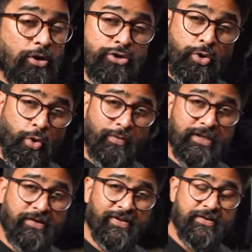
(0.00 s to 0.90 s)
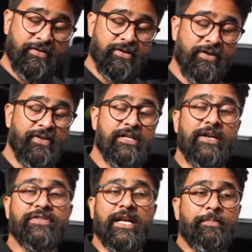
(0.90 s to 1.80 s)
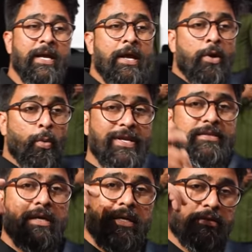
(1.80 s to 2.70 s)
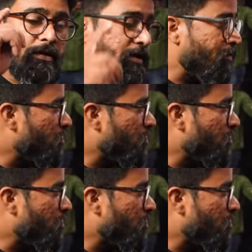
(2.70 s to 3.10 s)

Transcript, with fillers: ऑल्सो गो विद रेयर व्हील ड्राइव सेटअप विद द रेयर